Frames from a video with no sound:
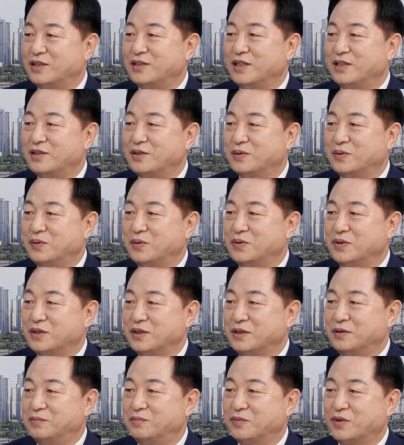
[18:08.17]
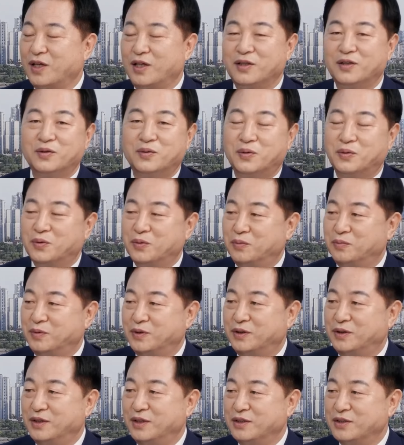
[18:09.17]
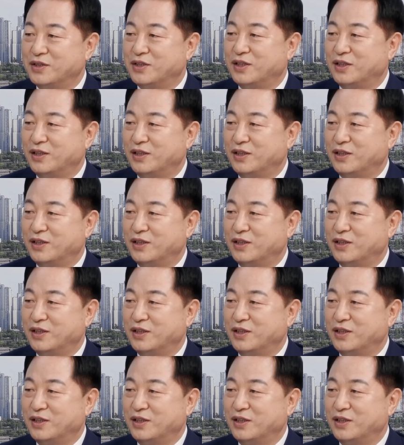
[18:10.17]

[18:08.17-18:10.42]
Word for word: 대체적으로 지금 경기도도 뭐 네.